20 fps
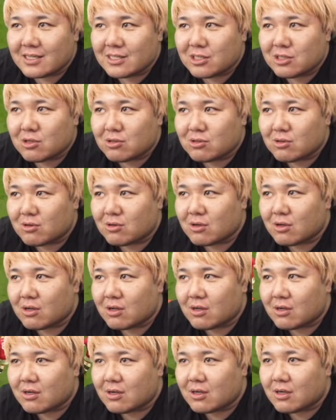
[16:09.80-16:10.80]
ちょっと
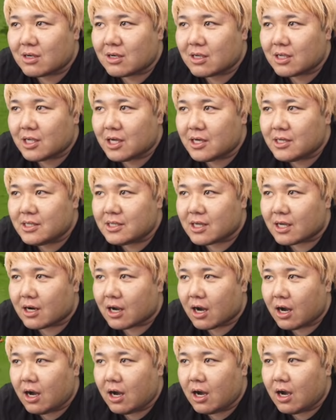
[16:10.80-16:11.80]
キャインだな
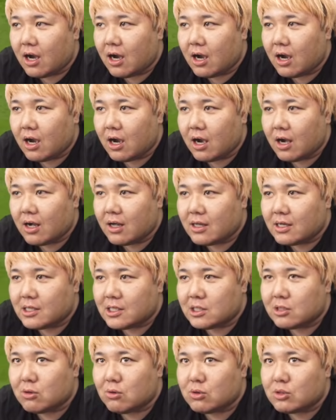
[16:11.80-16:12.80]

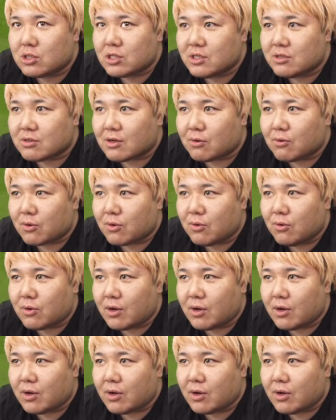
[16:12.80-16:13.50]
人多すぎるなこれ